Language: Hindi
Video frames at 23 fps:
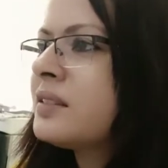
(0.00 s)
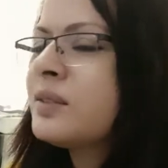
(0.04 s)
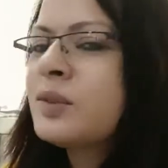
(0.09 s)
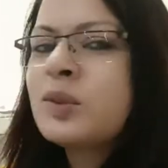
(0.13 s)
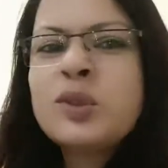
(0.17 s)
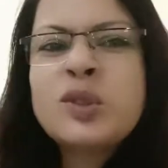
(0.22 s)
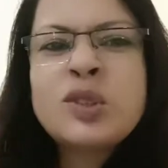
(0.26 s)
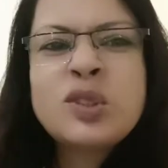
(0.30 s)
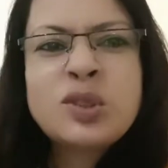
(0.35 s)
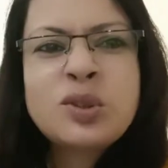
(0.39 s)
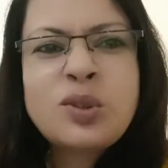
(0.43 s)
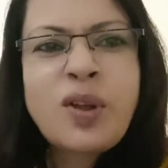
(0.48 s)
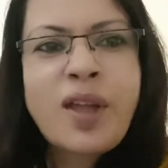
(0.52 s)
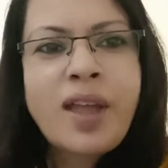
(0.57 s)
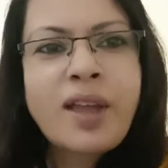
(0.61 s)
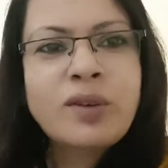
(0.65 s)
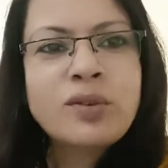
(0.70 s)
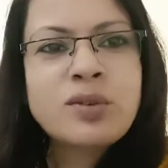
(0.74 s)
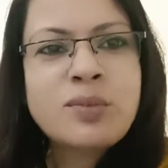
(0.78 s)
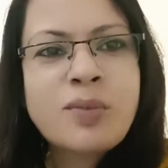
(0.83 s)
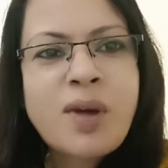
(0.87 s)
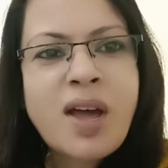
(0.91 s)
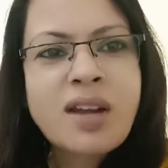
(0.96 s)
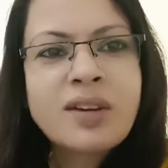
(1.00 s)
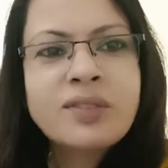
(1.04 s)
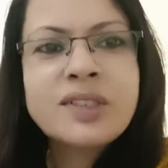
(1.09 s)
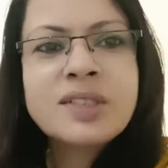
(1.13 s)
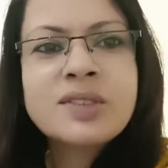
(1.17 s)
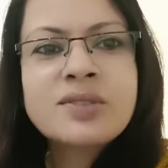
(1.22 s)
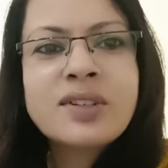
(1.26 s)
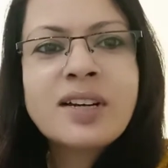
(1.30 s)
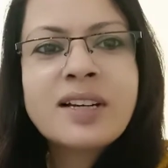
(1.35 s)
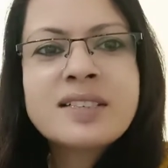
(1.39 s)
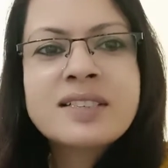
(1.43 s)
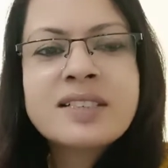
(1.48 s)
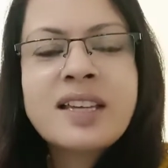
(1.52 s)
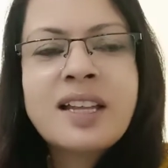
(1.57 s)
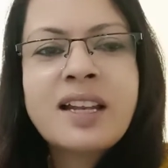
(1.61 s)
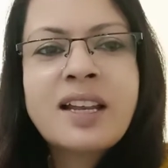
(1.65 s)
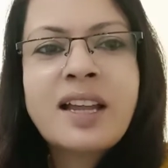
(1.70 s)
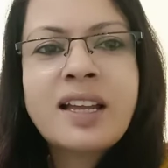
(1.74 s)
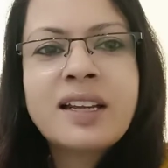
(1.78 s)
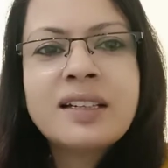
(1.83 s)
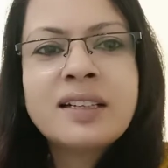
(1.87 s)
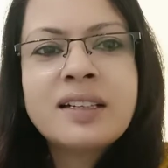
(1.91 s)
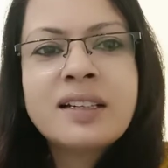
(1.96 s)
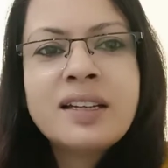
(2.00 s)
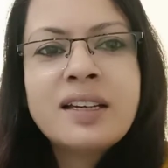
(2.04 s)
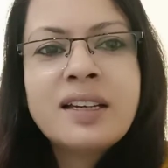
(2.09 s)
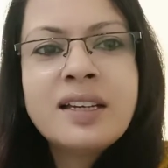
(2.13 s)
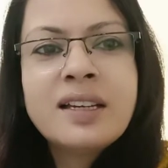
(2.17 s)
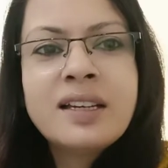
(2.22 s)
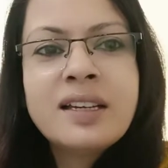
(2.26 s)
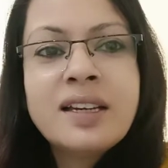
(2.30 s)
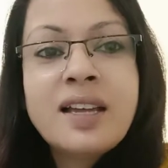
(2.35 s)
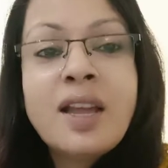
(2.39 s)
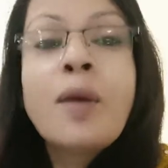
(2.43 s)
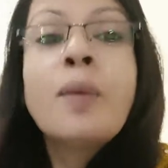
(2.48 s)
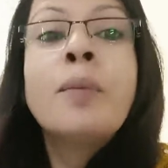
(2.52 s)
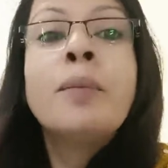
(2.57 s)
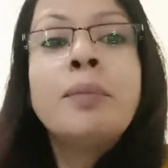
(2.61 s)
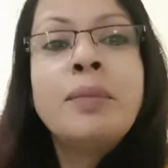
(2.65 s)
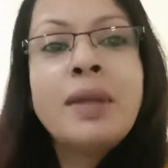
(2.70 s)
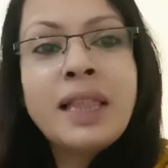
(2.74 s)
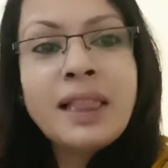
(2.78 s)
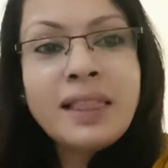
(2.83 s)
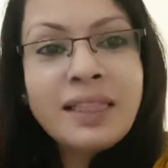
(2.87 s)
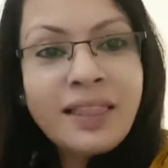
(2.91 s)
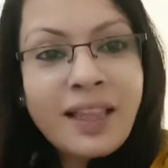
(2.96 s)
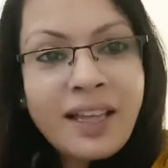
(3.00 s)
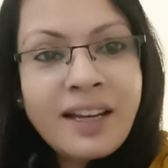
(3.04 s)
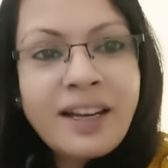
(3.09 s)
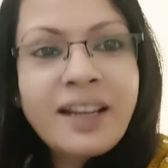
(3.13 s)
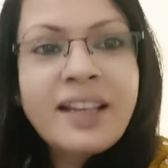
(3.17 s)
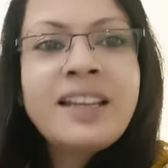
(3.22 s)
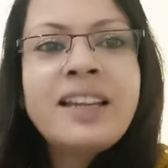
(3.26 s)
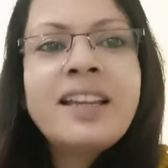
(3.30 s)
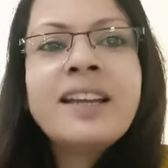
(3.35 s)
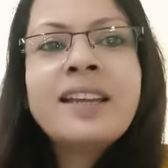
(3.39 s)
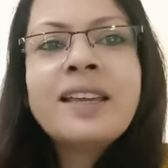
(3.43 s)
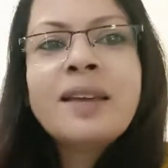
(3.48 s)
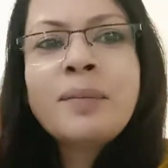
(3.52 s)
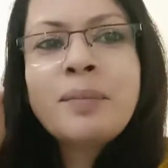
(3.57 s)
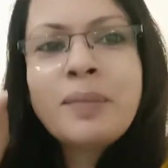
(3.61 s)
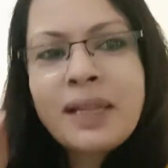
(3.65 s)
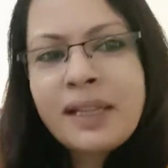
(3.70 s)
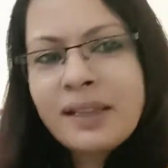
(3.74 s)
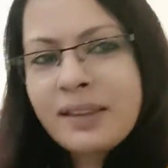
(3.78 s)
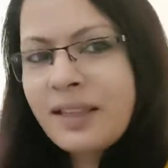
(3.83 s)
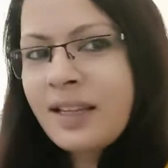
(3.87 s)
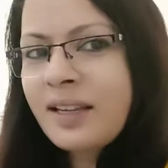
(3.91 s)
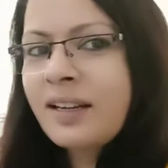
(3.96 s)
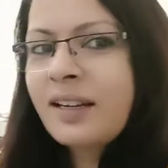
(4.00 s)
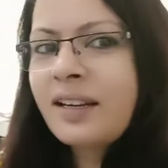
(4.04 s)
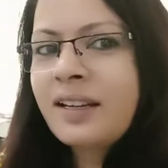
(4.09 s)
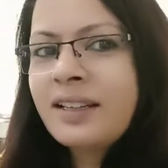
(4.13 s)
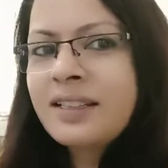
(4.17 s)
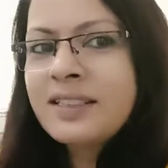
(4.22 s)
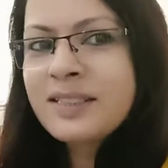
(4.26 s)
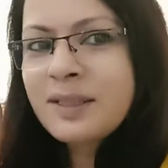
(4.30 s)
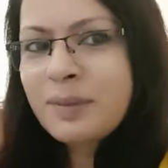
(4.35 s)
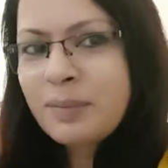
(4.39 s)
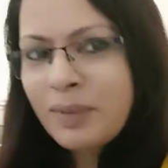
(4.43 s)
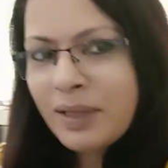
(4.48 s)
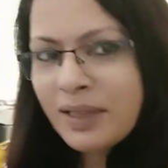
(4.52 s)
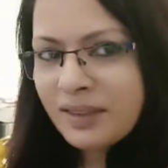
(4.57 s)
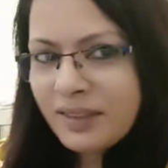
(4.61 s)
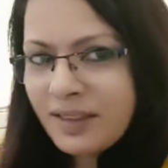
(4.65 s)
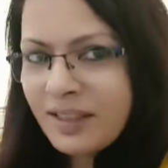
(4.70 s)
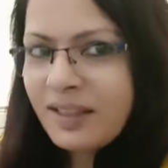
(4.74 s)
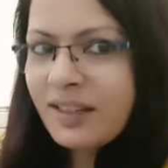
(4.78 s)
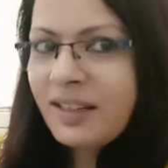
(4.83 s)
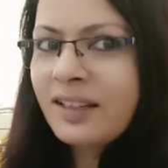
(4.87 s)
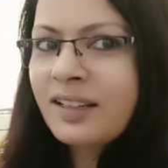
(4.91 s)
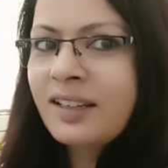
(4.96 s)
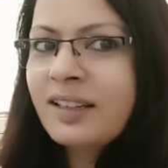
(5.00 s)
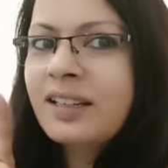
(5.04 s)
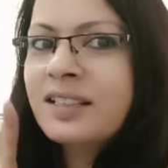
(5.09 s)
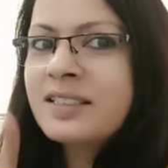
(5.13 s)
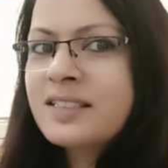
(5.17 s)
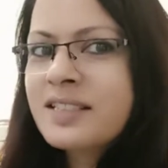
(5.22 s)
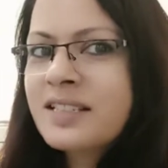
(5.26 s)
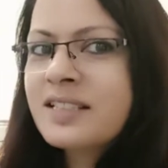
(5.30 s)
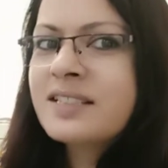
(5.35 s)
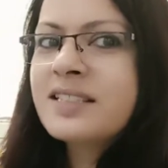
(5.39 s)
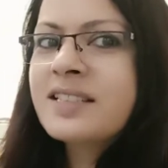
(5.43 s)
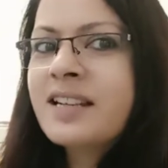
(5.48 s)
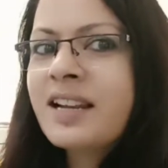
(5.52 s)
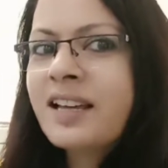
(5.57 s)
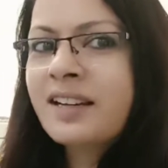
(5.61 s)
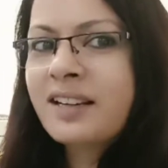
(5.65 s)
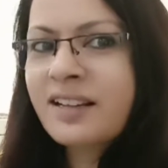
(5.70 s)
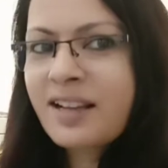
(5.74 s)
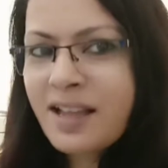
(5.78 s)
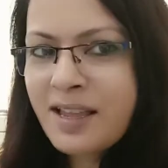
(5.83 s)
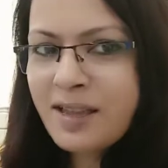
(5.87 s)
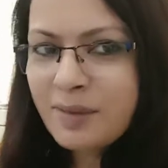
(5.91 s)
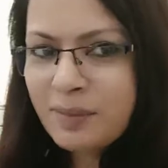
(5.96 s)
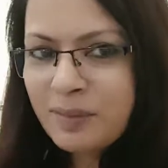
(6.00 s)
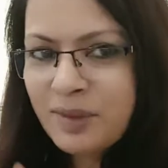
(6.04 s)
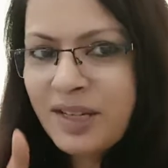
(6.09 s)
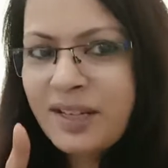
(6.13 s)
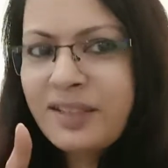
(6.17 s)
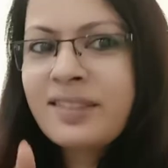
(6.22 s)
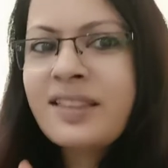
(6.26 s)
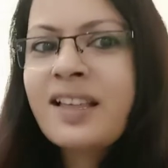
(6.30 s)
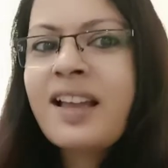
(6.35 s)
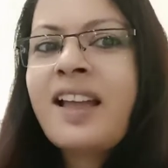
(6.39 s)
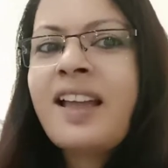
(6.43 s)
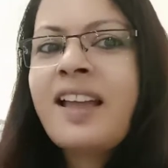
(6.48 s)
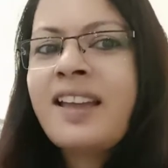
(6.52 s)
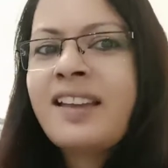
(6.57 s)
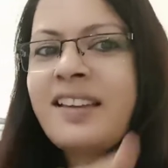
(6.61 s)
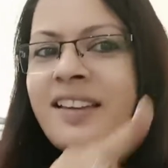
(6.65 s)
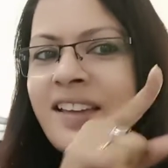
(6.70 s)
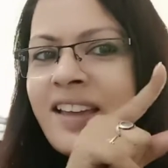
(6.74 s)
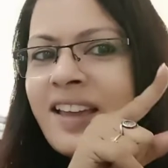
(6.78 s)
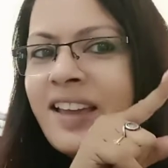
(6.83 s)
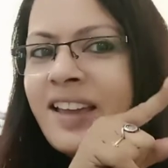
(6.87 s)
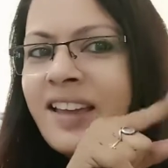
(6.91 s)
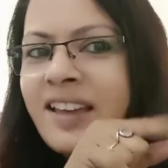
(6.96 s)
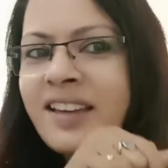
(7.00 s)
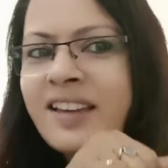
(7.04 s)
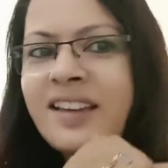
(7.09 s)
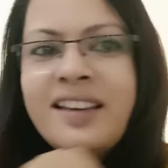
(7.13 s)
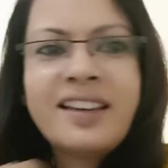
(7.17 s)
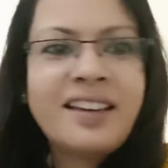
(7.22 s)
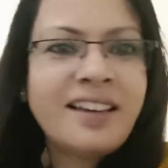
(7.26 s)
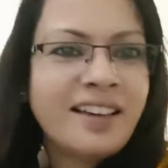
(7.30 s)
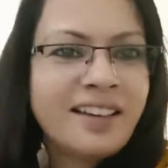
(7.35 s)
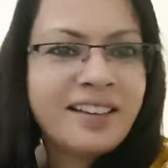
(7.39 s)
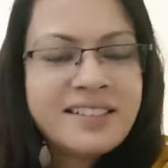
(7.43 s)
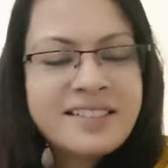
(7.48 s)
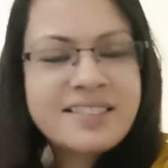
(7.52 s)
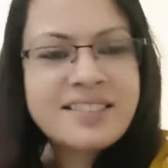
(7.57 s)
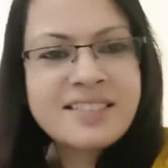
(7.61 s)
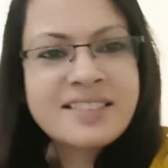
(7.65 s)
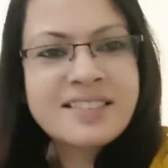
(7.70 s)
कुछ तो है कुमार विश्वास की लाइन मिलते रहिए कि मिलते रहने से मिलते रहने का सिलसिला कायम रहता है यस